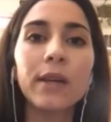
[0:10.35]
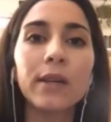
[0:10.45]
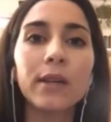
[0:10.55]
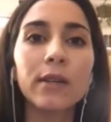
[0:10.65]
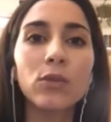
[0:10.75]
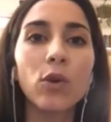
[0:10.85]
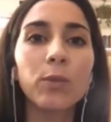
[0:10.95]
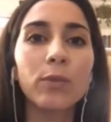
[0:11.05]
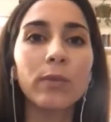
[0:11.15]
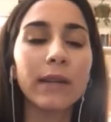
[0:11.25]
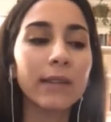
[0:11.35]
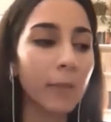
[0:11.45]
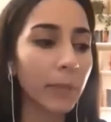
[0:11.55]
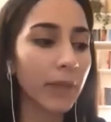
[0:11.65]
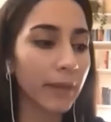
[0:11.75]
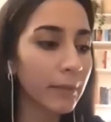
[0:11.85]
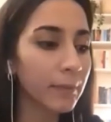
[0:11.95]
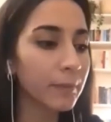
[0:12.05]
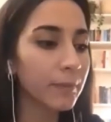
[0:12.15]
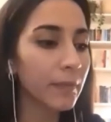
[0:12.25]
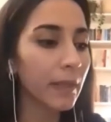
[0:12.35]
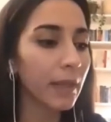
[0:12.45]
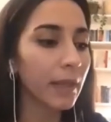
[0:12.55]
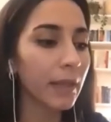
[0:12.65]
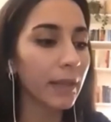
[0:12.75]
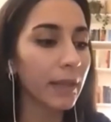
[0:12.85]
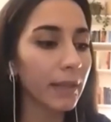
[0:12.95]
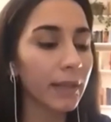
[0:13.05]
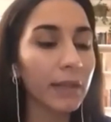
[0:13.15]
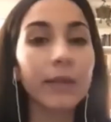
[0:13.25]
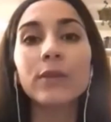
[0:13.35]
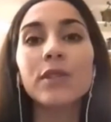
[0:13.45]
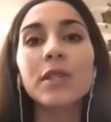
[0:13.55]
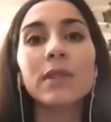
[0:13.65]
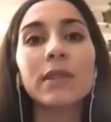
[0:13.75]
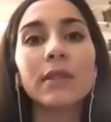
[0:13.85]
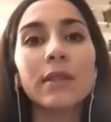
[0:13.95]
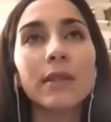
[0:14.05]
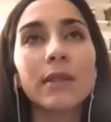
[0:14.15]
e, toplumlardan biri. E, şimdi